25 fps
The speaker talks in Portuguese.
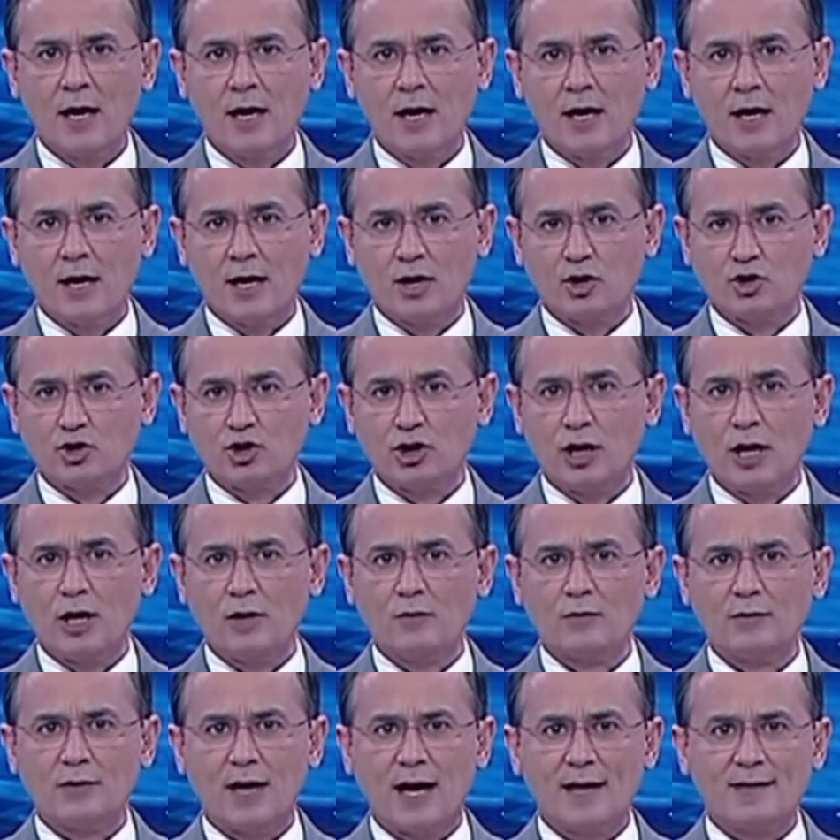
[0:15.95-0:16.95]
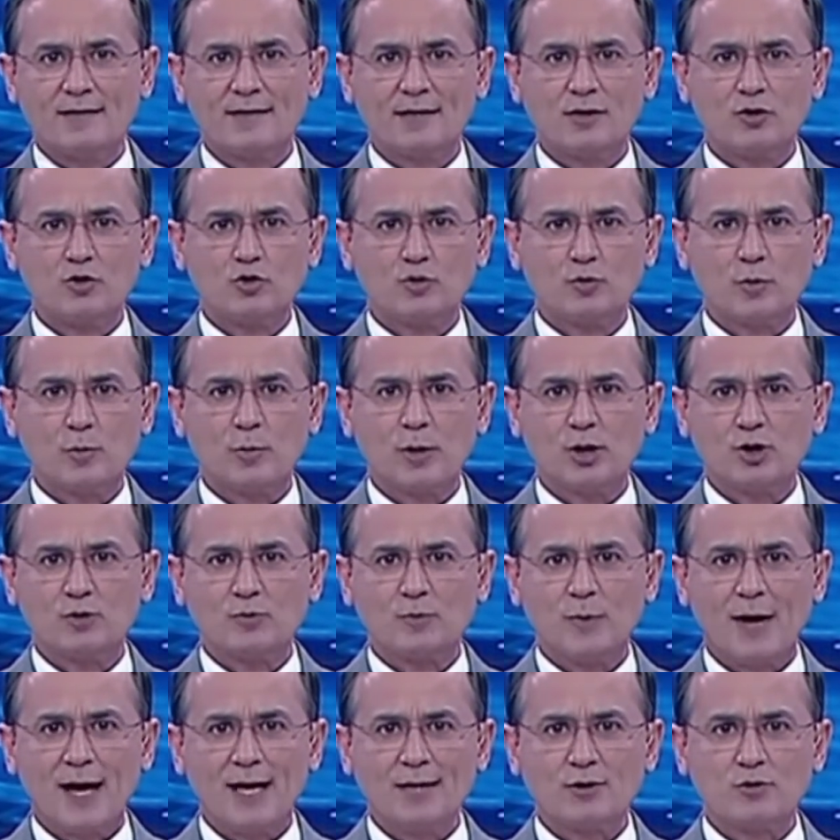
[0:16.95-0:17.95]
A região dá assim os primeiros
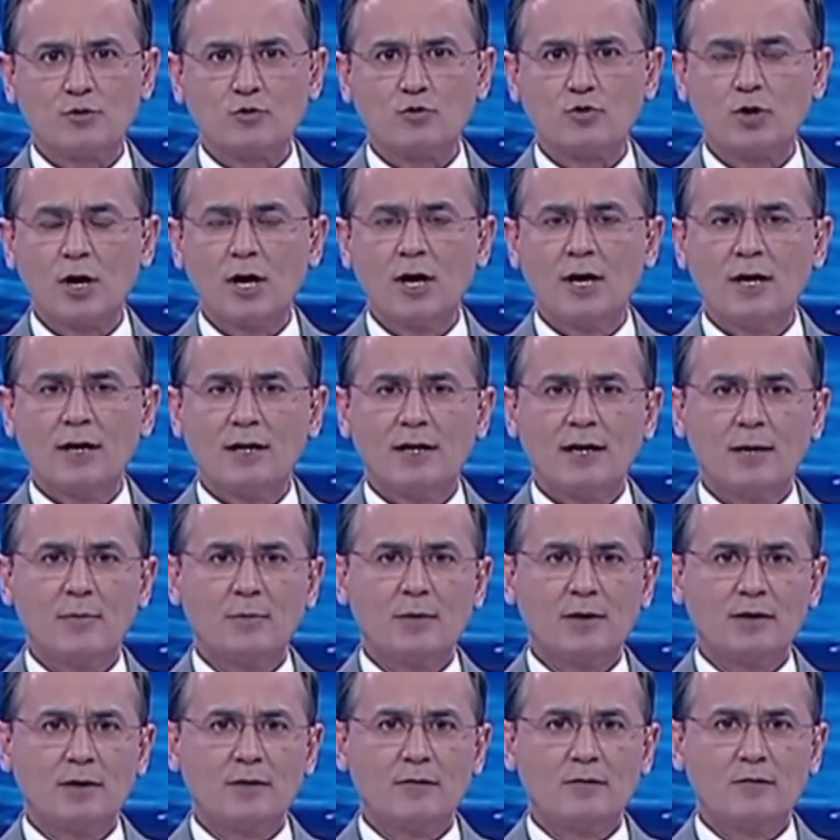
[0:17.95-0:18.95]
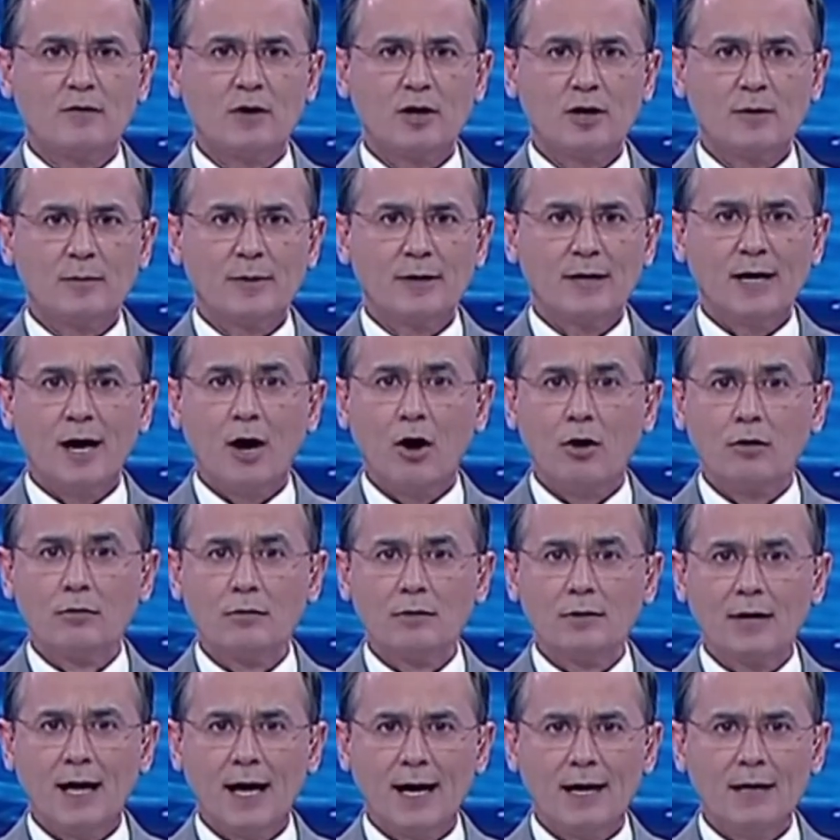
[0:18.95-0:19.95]
passos na plataforma
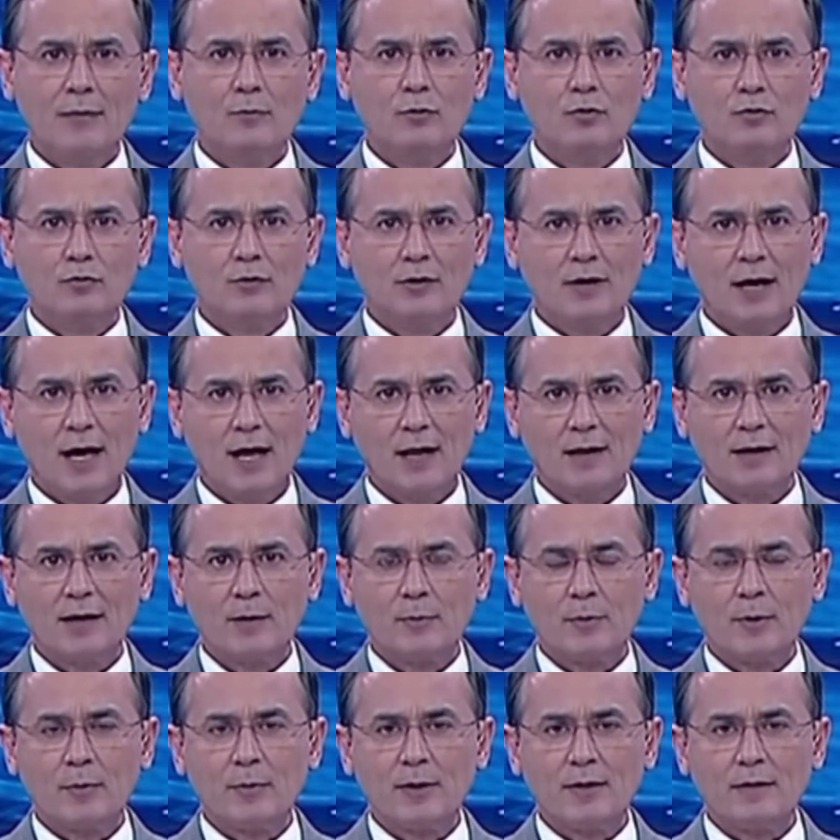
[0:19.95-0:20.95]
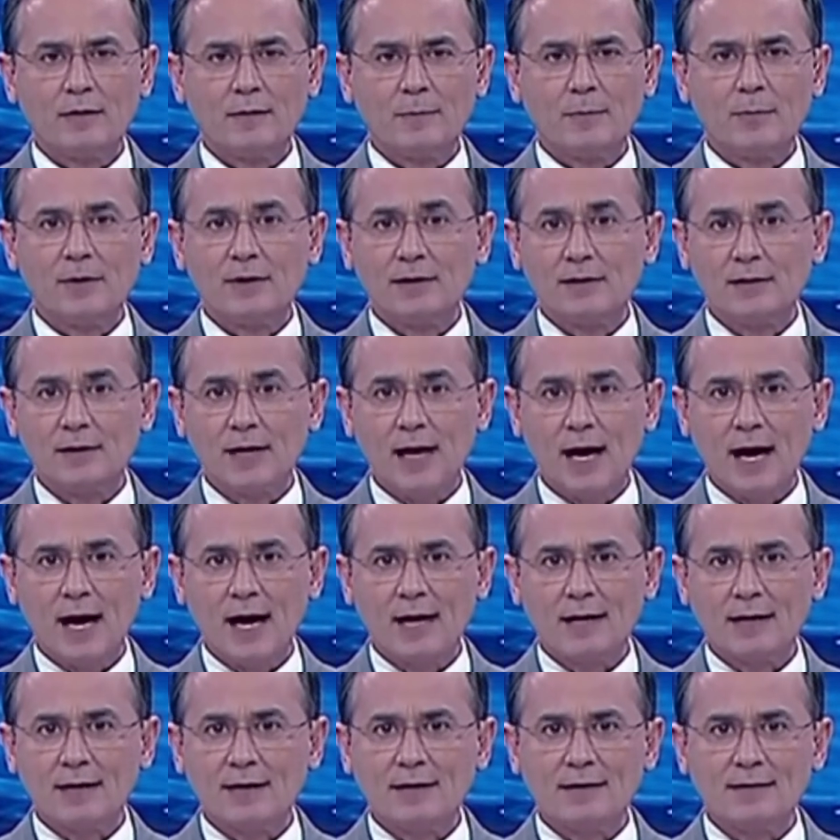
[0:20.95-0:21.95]
online mundial que permite
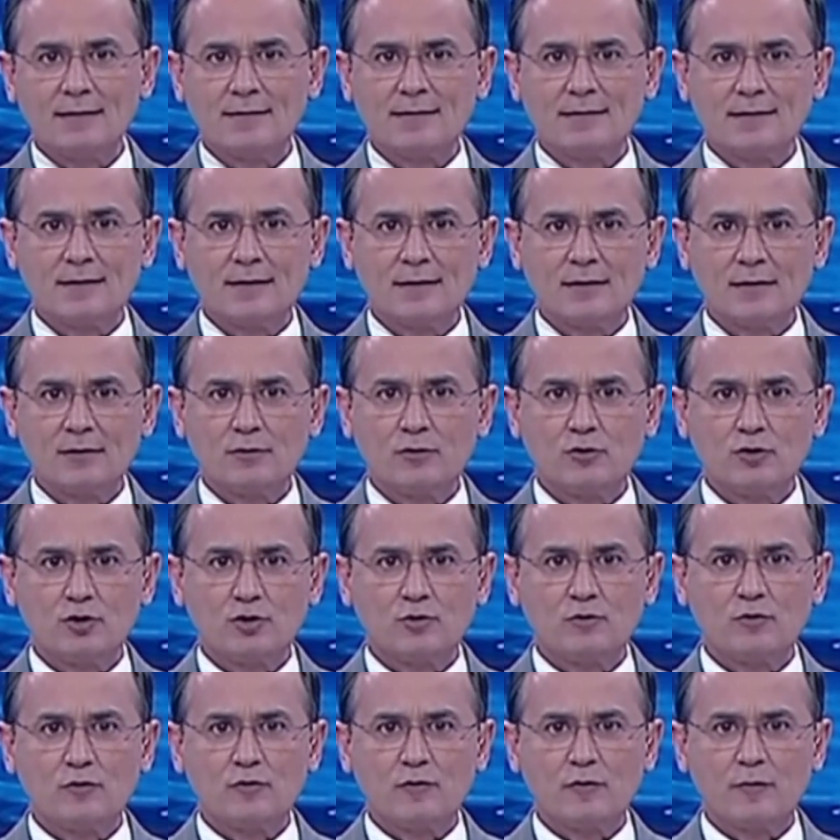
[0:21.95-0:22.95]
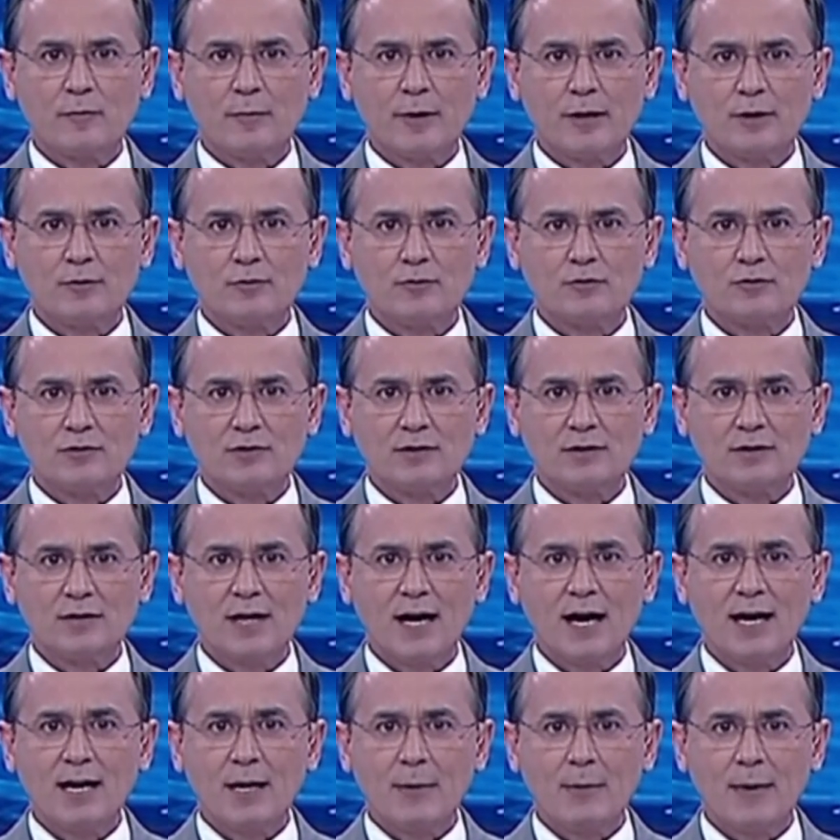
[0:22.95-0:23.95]
partilhar e seguir os movimentos de
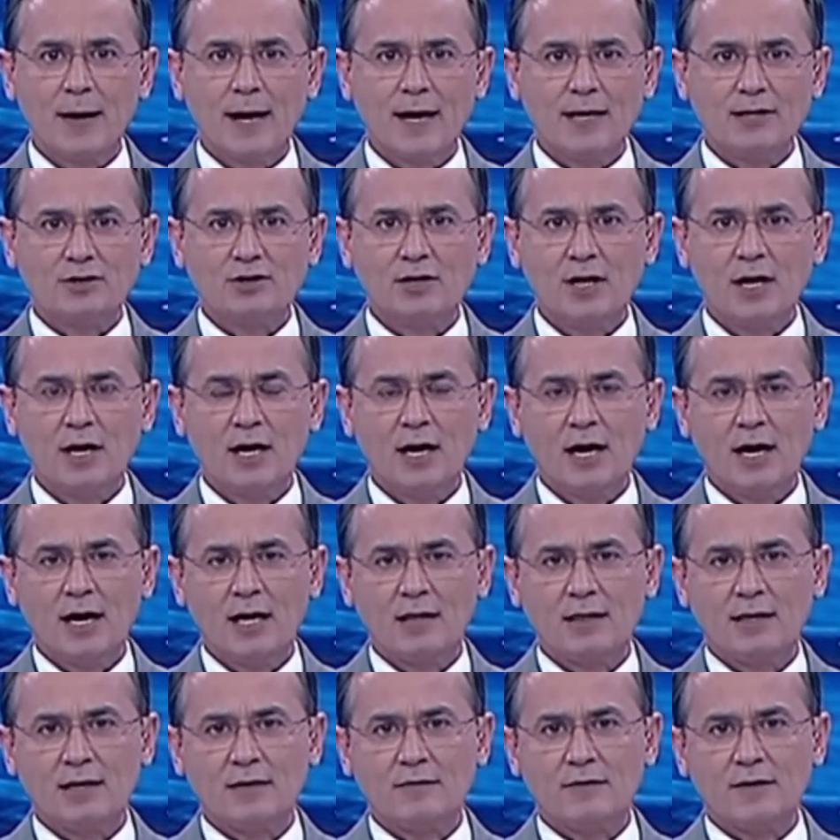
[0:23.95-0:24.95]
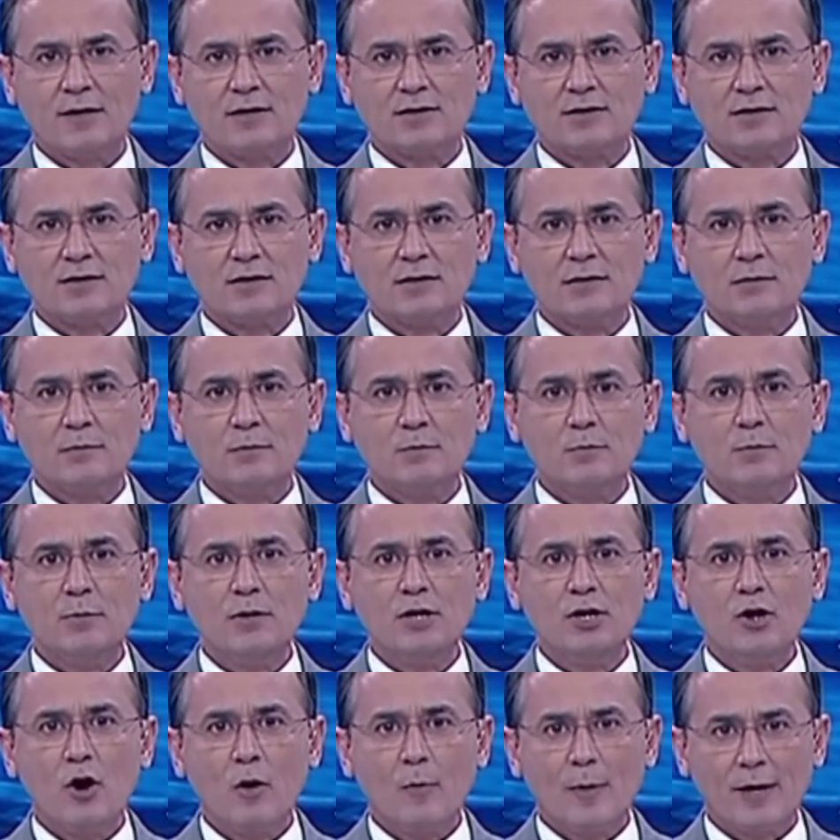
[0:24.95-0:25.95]
animais através de
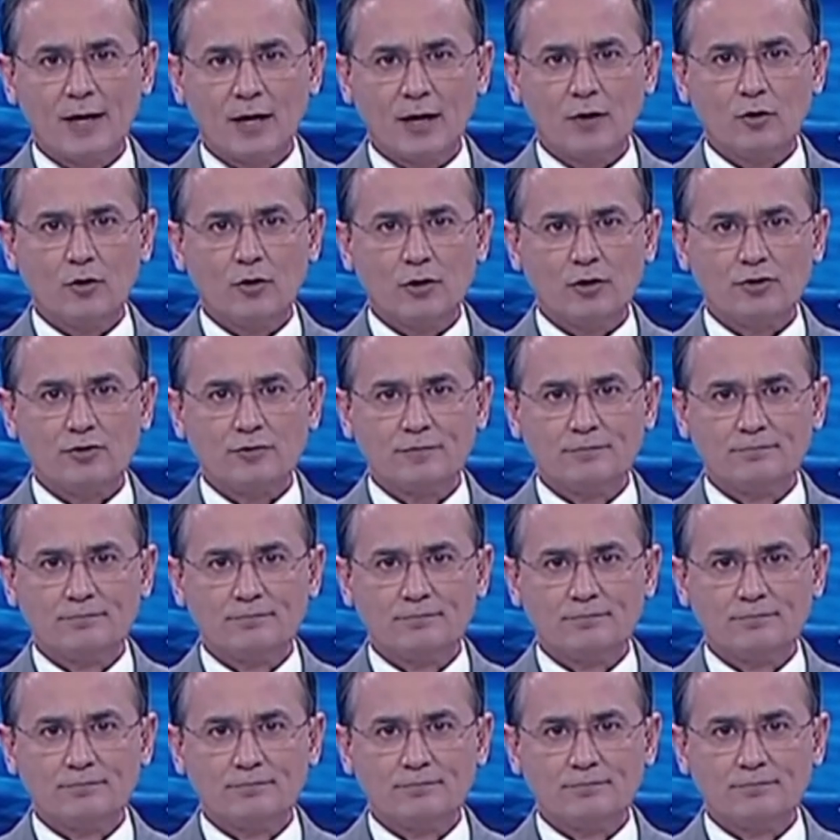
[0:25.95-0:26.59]
biomarcadores.